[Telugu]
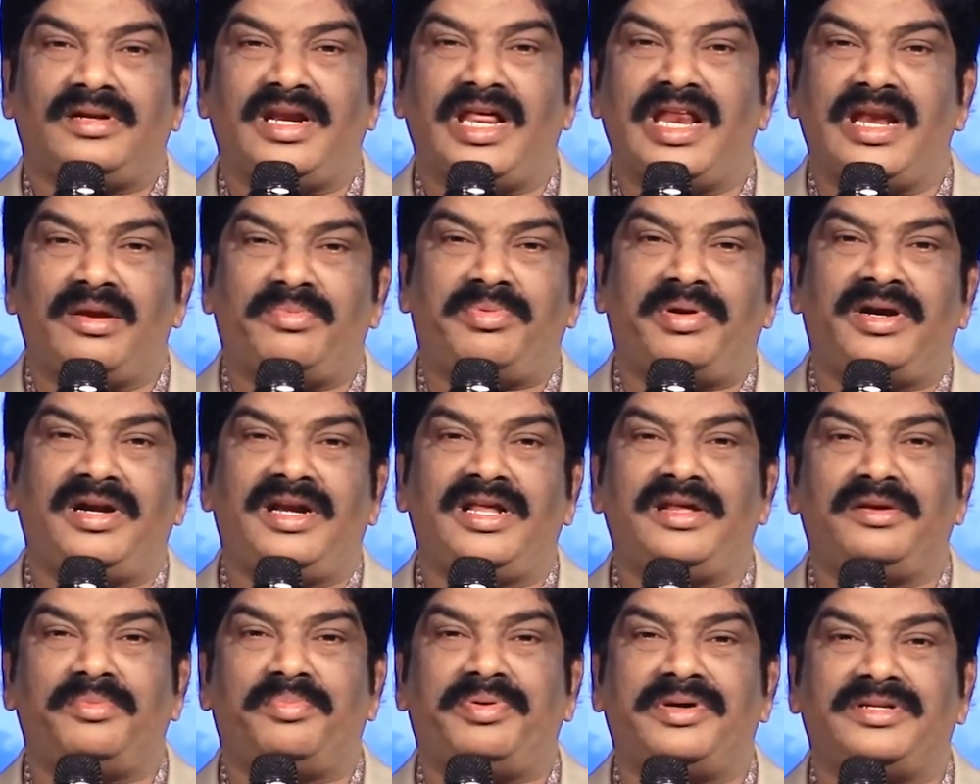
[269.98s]

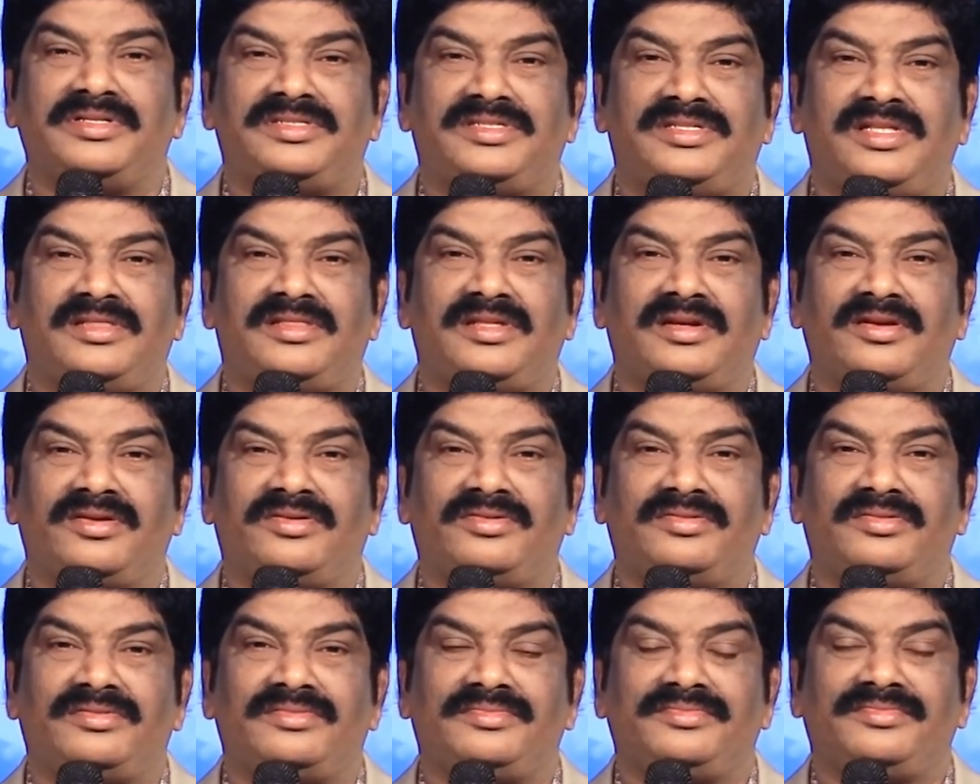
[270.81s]
నిలబడలేని పరిస్థితుల్లో
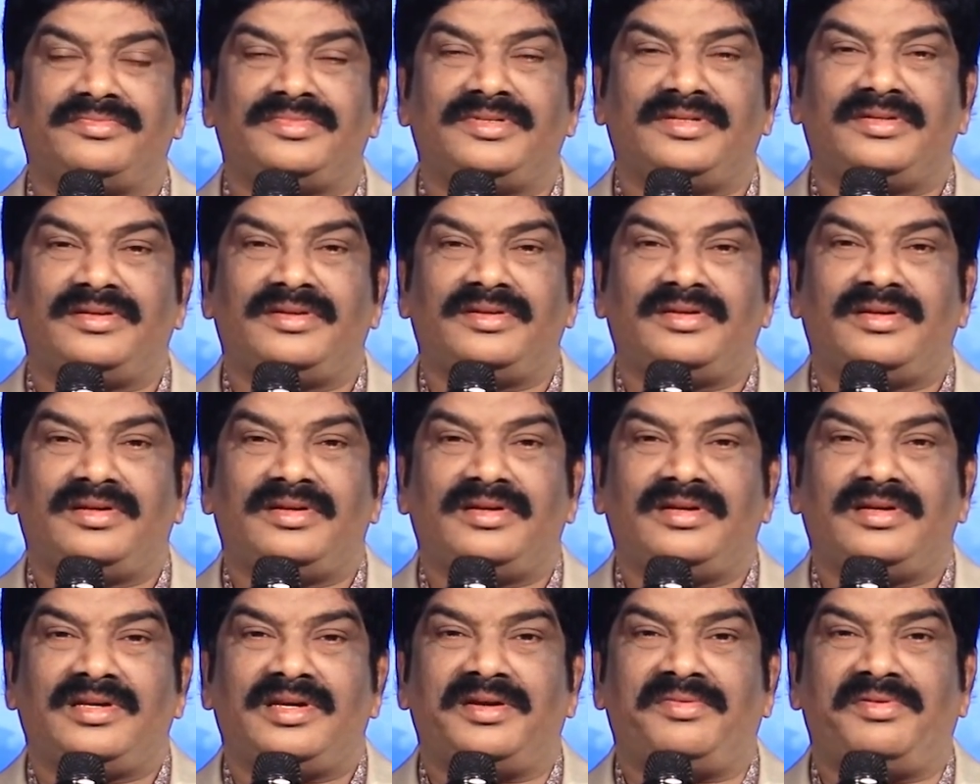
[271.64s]

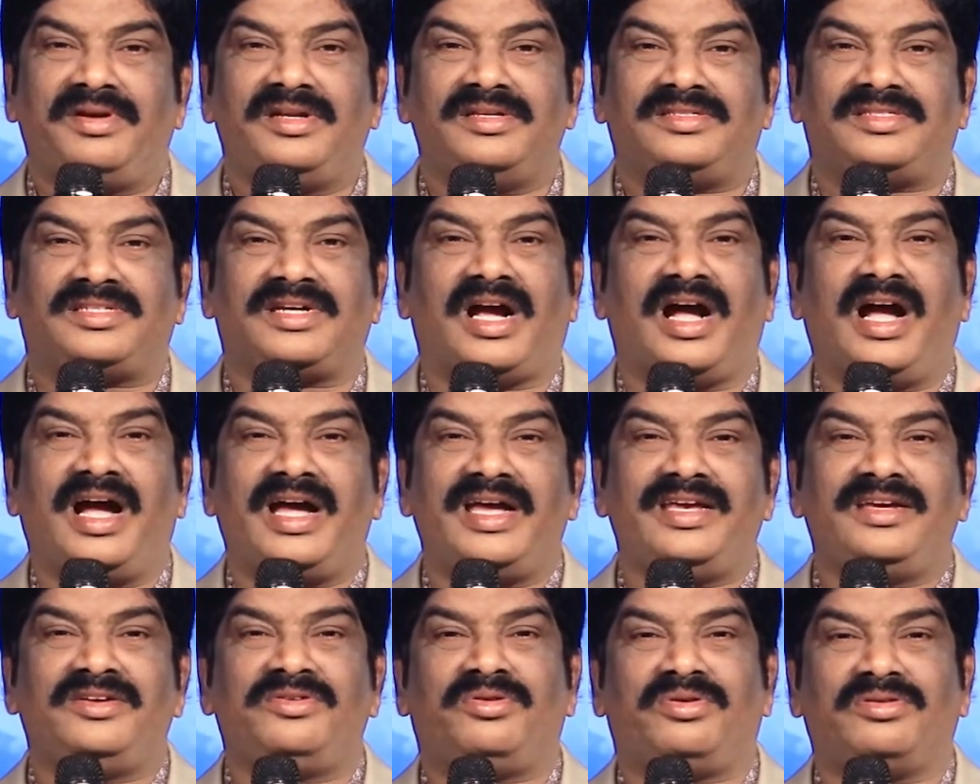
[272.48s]
ఏమండి
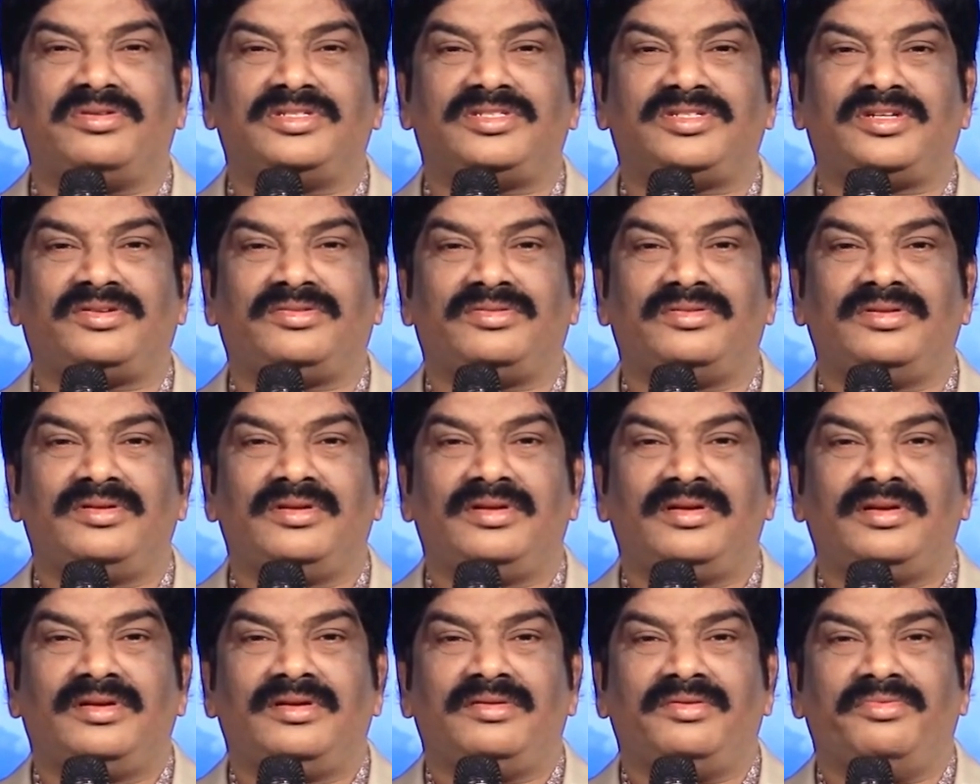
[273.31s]
సహాయం కోసం
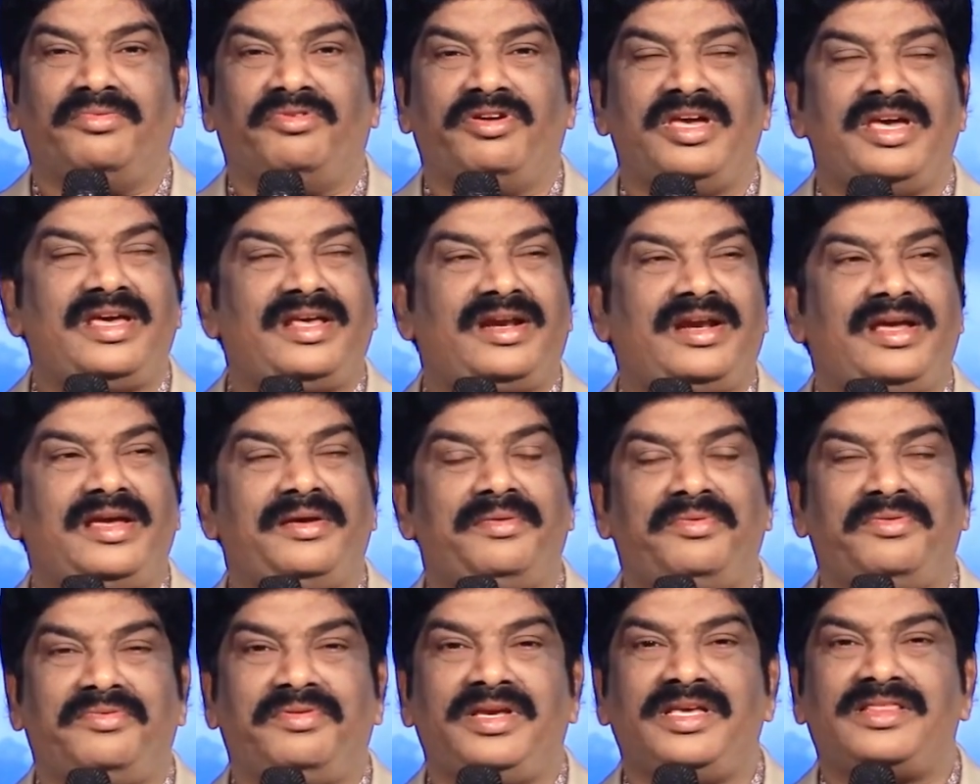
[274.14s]
వేరే
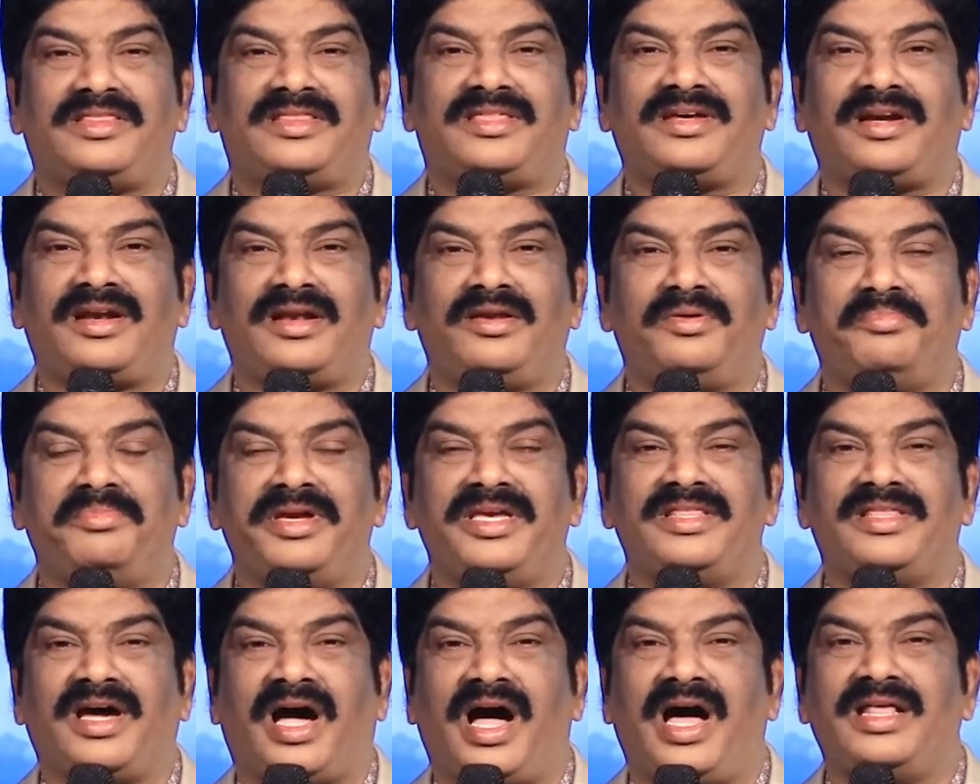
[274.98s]
ఇతరుల
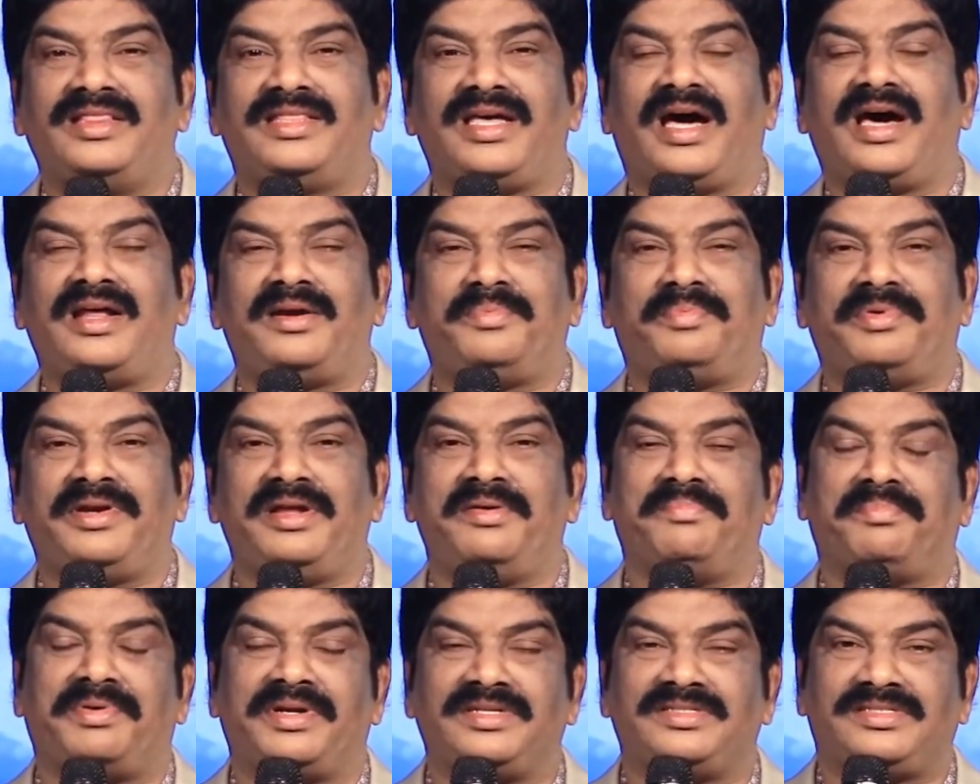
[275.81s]
మీద
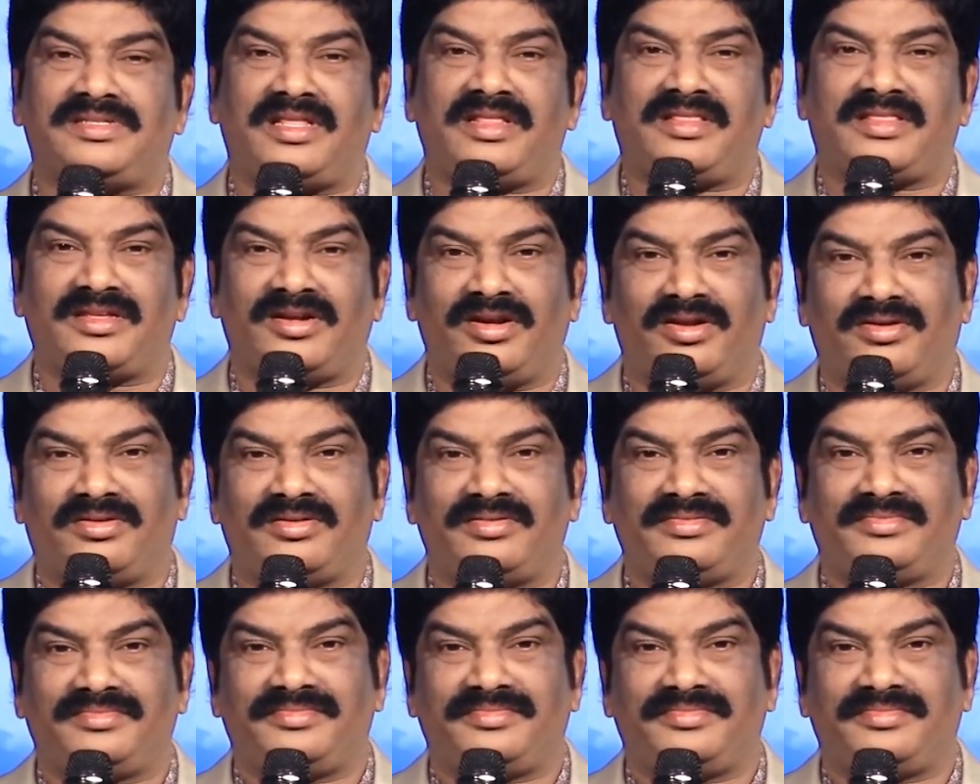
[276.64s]
ఆధారపడే పరిస్థితుల్లో